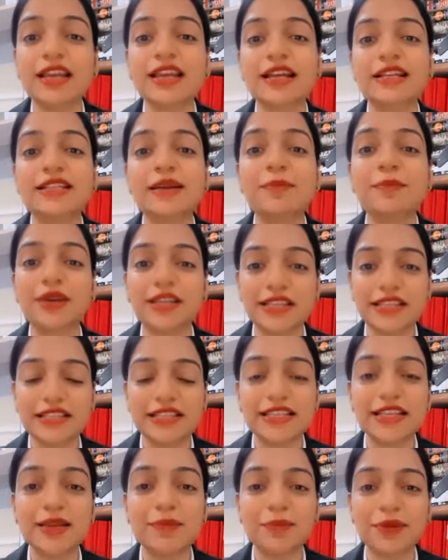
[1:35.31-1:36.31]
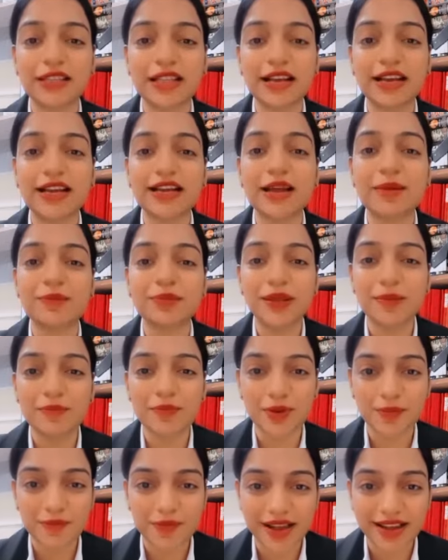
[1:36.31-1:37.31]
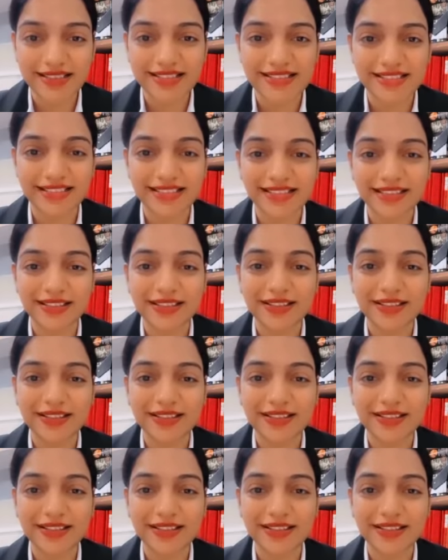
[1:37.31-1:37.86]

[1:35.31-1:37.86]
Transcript: राजा मरीची के पिता का नाम था ब्रह्मा जी